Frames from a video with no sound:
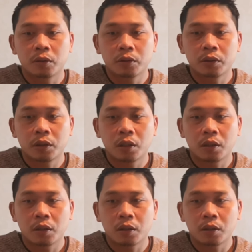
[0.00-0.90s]
terus
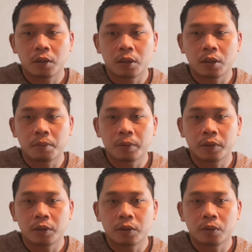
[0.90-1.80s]
uh,
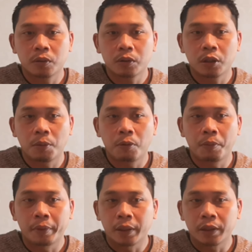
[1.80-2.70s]
habis itu 30
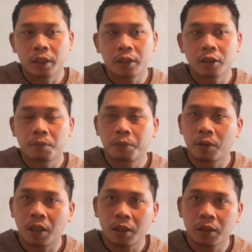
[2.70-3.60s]
menitnya
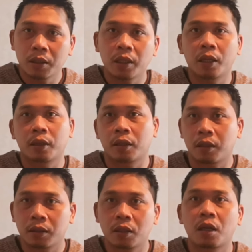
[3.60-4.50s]
dijemput lagi
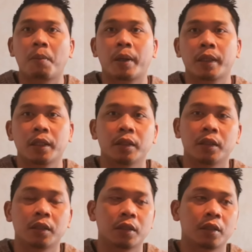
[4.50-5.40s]
diantarin ke kamarnya ini